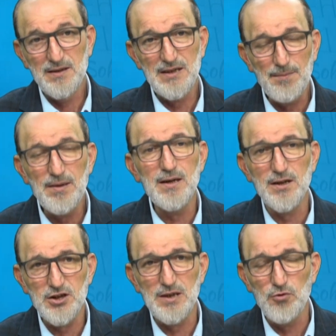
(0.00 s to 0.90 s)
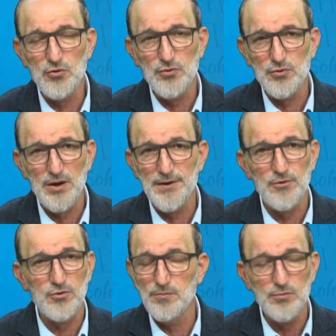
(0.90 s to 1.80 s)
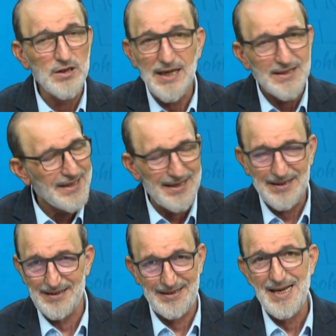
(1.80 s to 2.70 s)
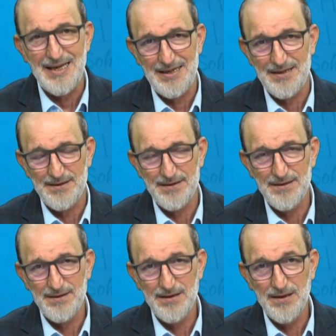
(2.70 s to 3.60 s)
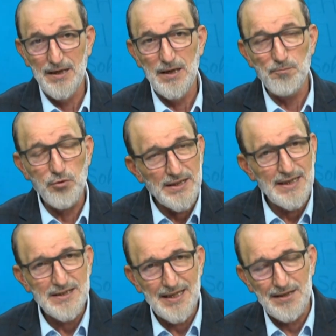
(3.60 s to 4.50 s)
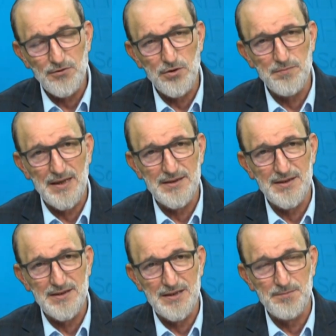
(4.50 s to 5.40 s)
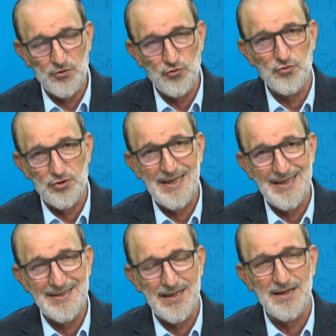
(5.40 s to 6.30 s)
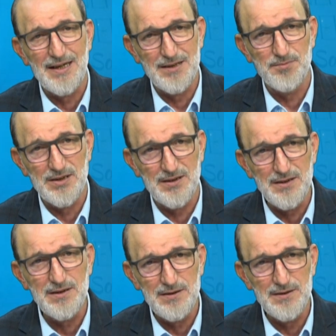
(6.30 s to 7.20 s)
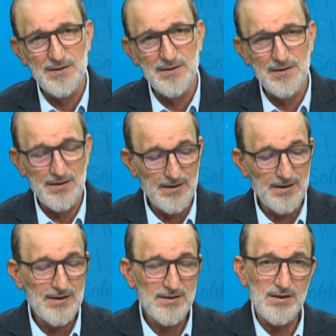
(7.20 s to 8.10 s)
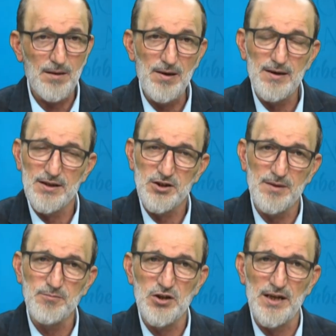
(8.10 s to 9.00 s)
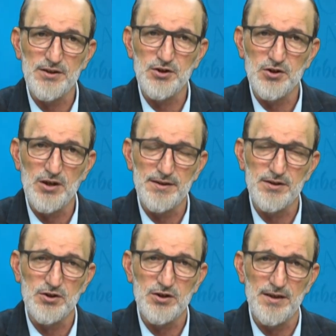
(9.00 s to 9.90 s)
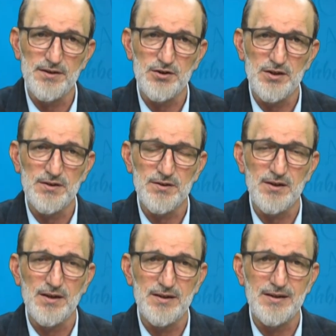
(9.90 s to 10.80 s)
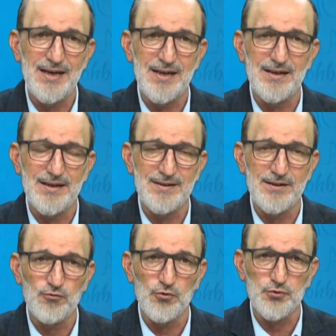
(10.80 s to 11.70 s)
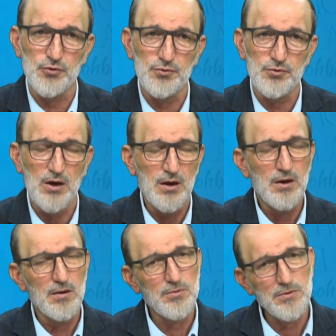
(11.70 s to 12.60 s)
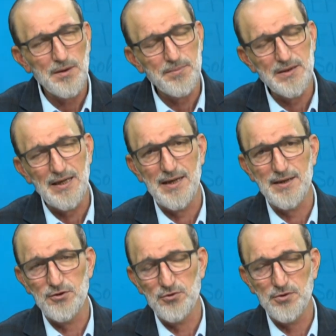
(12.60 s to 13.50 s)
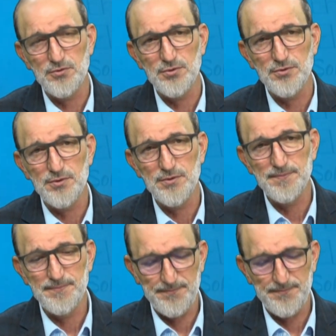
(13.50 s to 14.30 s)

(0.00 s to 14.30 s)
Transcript: Sabah akşam oku Kur'an oku. Bu geçerli değil. Bu geçerli olmadığı gibi çünkü denge kaybıdır. Sabah akşam çalış, çalış, çalış, insani değerlerden yoksun. Bunda bir değer yoktur.